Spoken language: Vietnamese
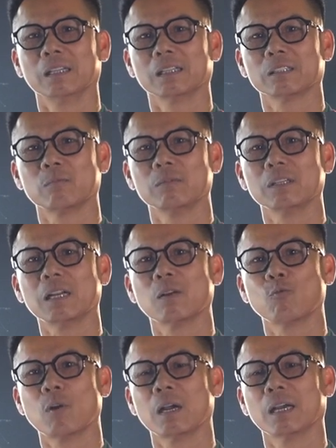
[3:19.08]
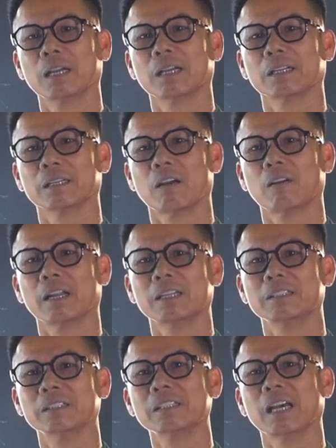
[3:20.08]
trong những năm qua họ đã
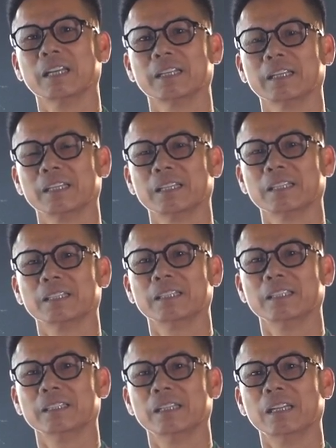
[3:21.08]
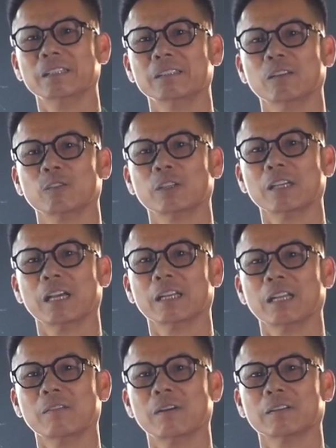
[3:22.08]
trưởng thành, thì đã đưa đội tuyển
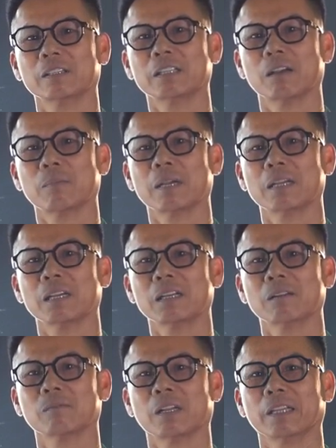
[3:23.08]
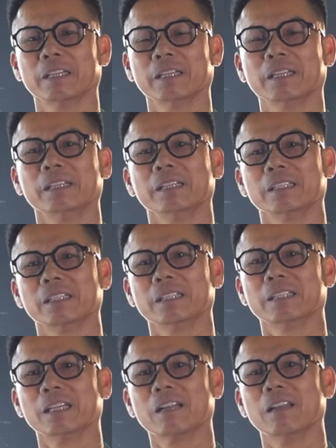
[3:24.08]
Anh đã vào tới trận bán kết hôm nay. Thì
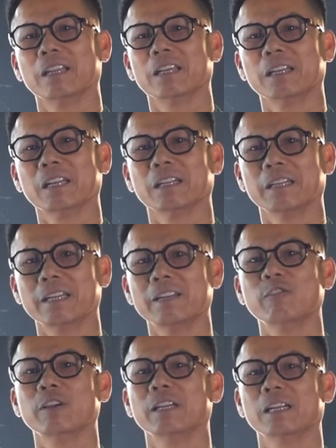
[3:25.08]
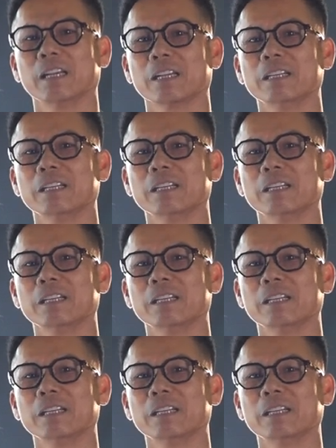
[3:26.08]
chắc có lẽ là Danny Huy là cái